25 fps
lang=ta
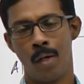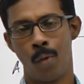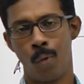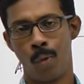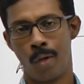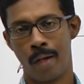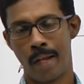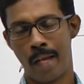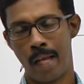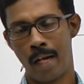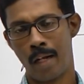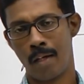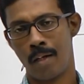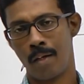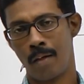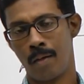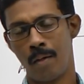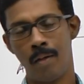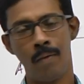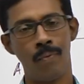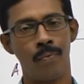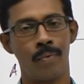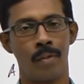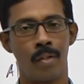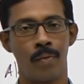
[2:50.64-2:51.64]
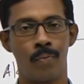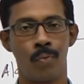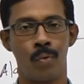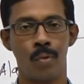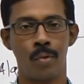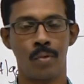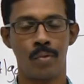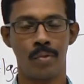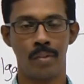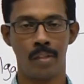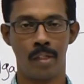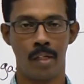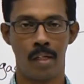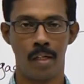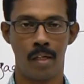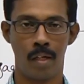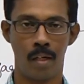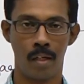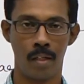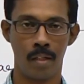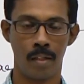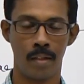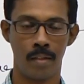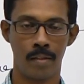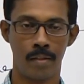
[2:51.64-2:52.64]
ஒரு கேரக்டர் ஆஃப் த சிந்தட்டிக்
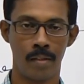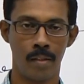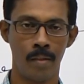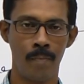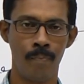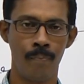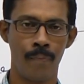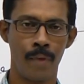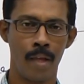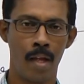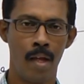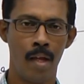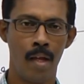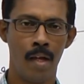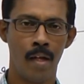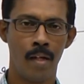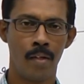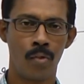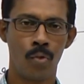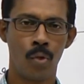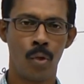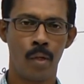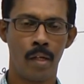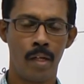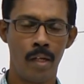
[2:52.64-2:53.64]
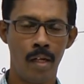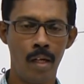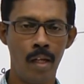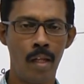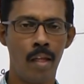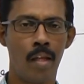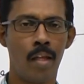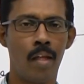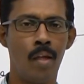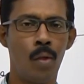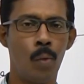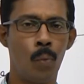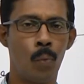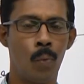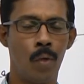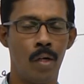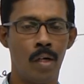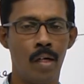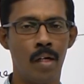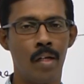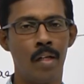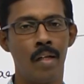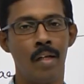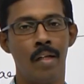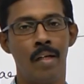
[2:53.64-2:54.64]
ஆர்கானிசம் ஸோ இன்றைக்கி
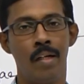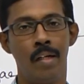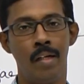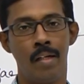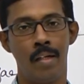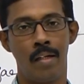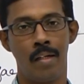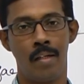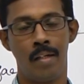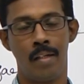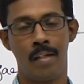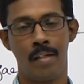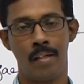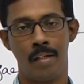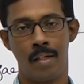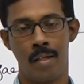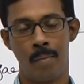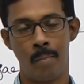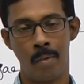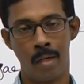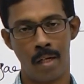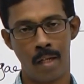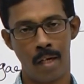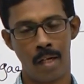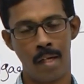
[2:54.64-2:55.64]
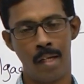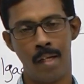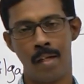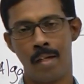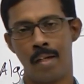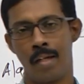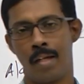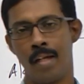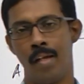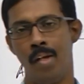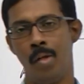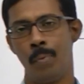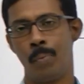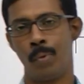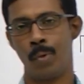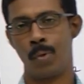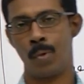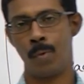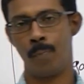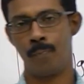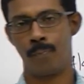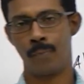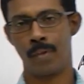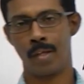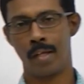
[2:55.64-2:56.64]
வேர்ல்டில் நம்ம நிறைய
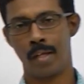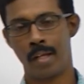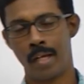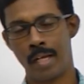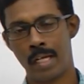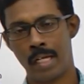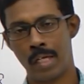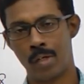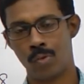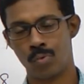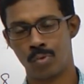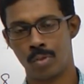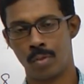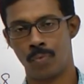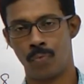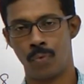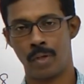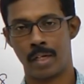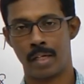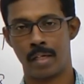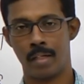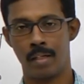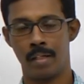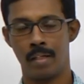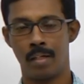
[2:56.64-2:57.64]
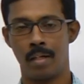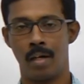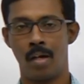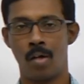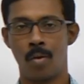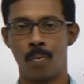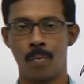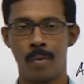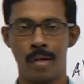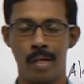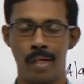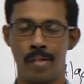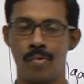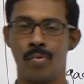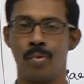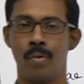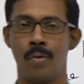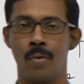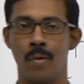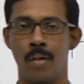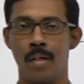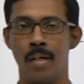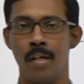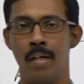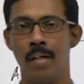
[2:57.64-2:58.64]
கேள்விப்படுறோம் க்ரீன் ஹவுஸ் எஃபெக்ட்டு கார்பன் டை
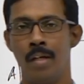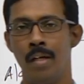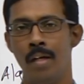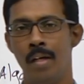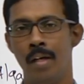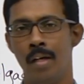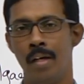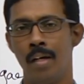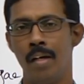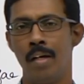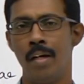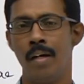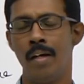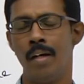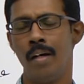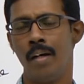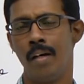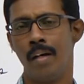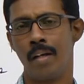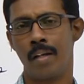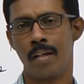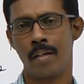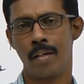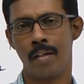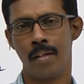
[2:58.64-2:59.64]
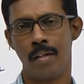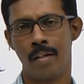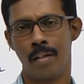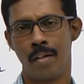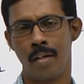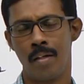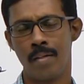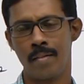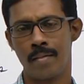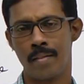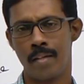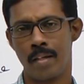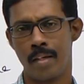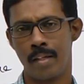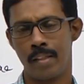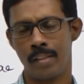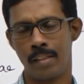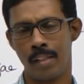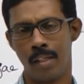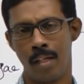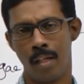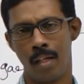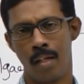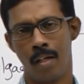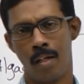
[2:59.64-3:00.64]
ஆக்சைடோட
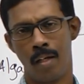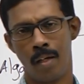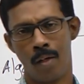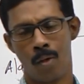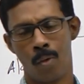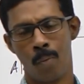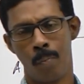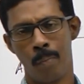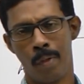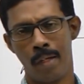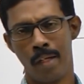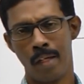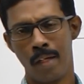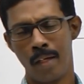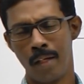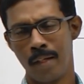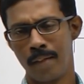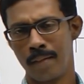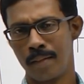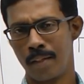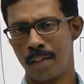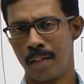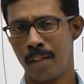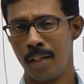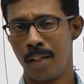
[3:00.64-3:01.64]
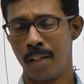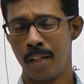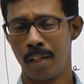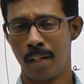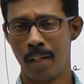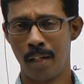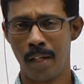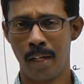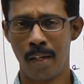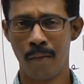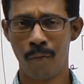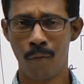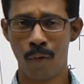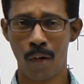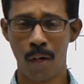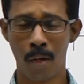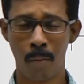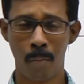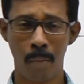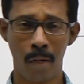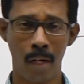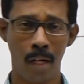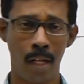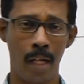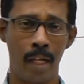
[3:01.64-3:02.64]
கான்சன்ட்ரேஷன் ரொம்ப இன்க்ரீஸ் ஆனால்
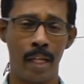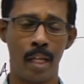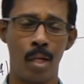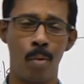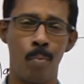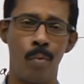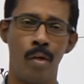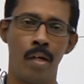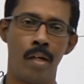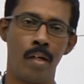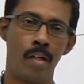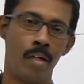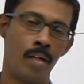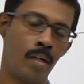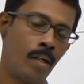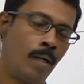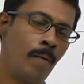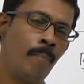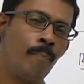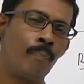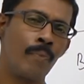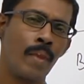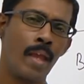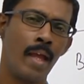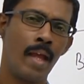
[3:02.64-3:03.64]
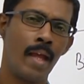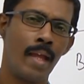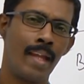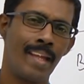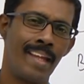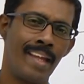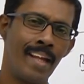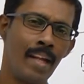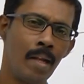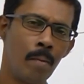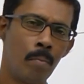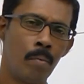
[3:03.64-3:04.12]
என்வரான்மெண்டில் அக்யூமுலேட் ஆனால் என்ன